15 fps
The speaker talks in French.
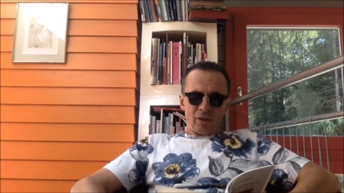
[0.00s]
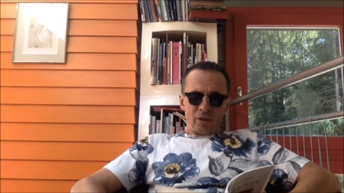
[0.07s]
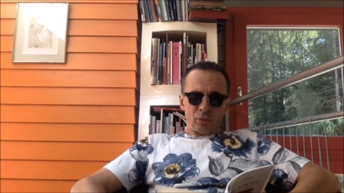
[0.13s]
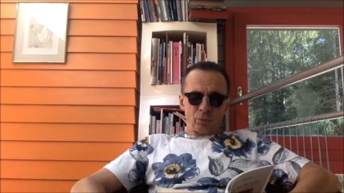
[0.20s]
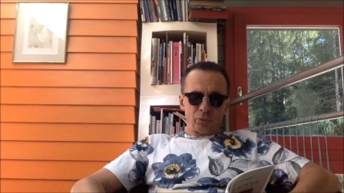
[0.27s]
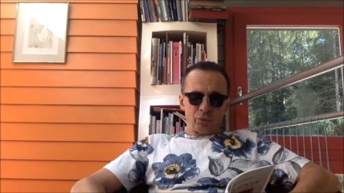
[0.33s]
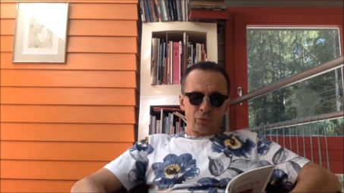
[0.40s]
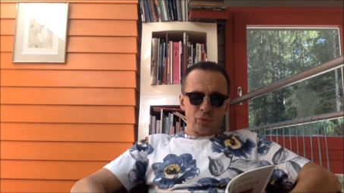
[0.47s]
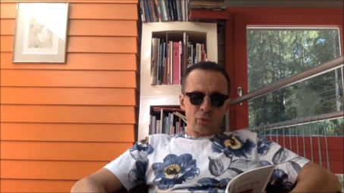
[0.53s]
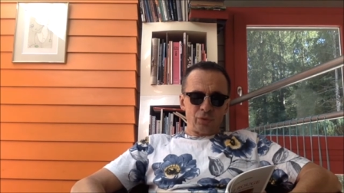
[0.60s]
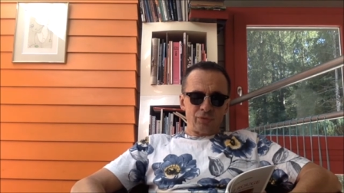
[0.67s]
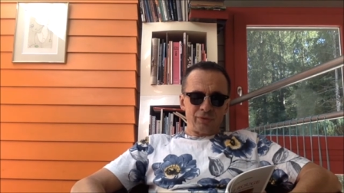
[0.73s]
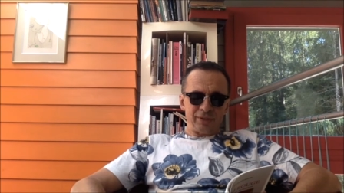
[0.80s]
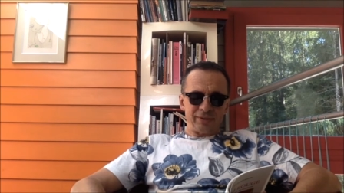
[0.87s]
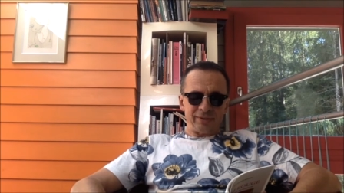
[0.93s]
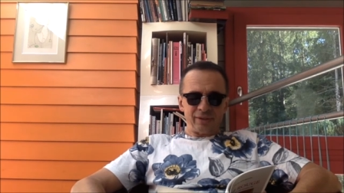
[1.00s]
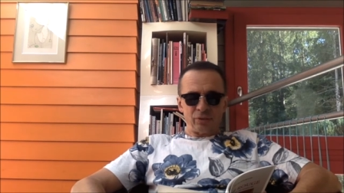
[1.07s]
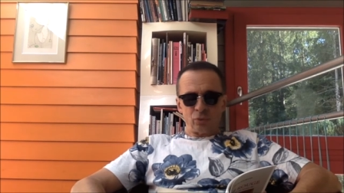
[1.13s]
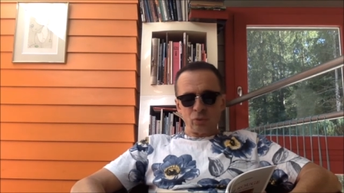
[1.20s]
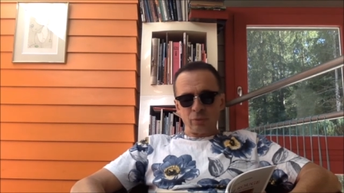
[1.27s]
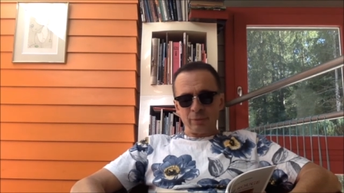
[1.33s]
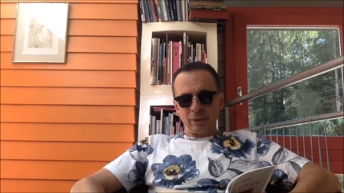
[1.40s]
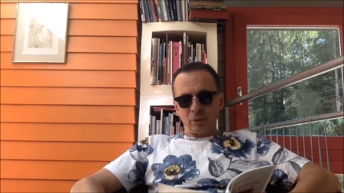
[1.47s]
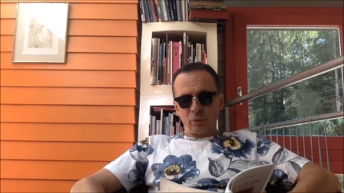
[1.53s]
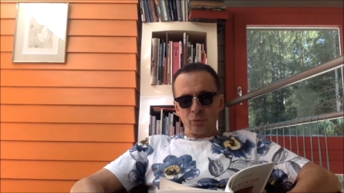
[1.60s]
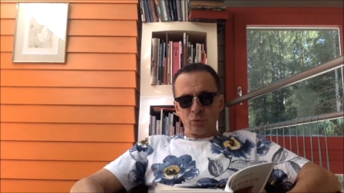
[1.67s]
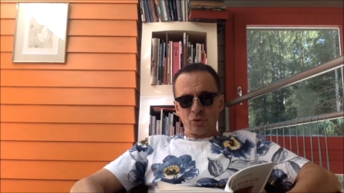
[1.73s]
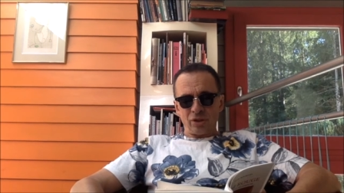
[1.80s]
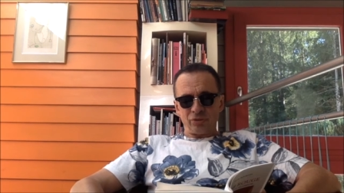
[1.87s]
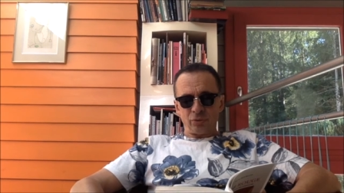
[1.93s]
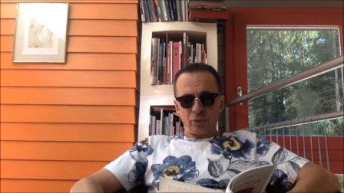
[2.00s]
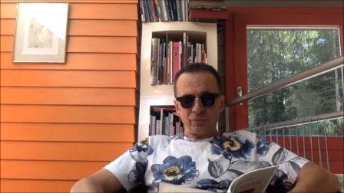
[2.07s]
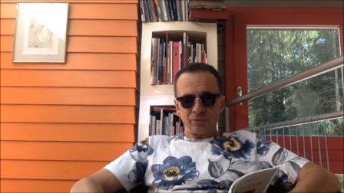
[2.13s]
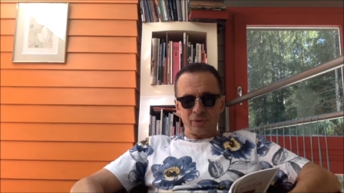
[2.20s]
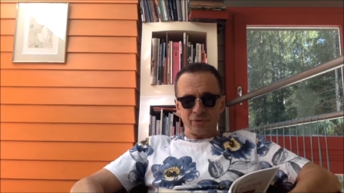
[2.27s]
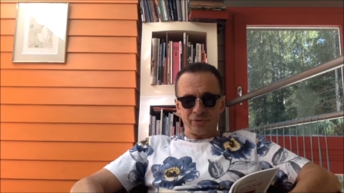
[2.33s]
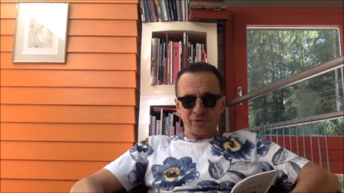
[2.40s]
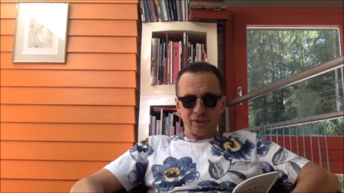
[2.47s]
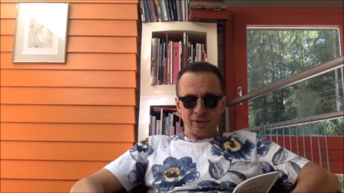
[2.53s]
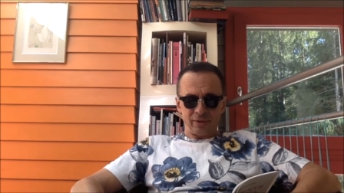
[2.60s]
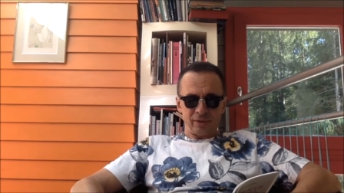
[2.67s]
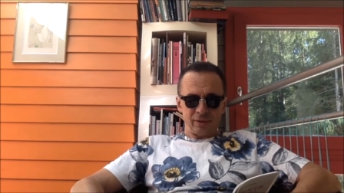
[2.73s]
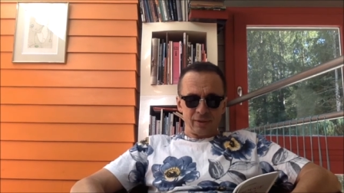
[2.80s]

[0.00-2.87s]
contenant une vingtaine de numéros du chasseur français.